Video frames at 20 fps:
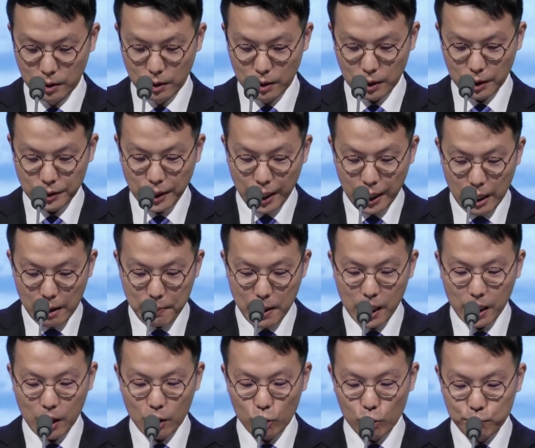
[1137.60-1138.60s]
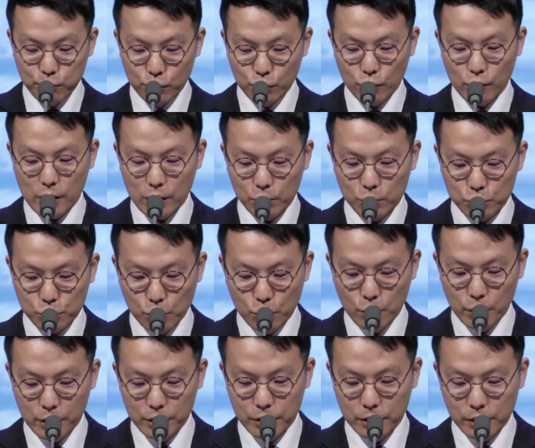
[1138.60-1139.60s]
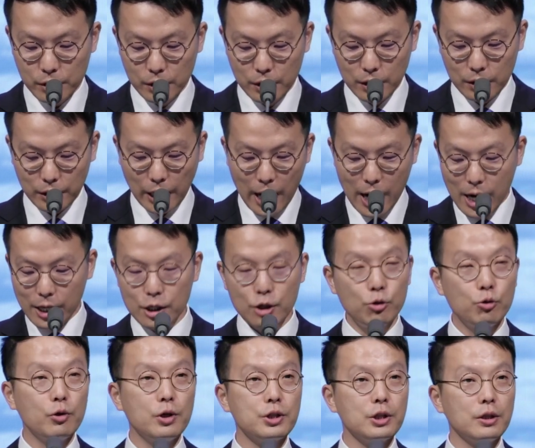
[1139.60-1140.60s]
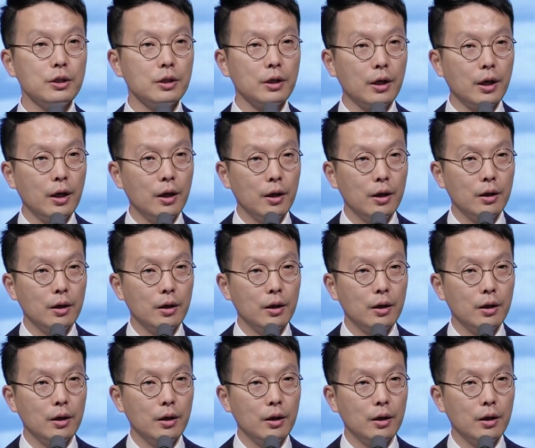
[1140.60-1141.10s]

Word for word: 그러니까 내가 바라고 부러워하고 소원을 다 이루어지는 게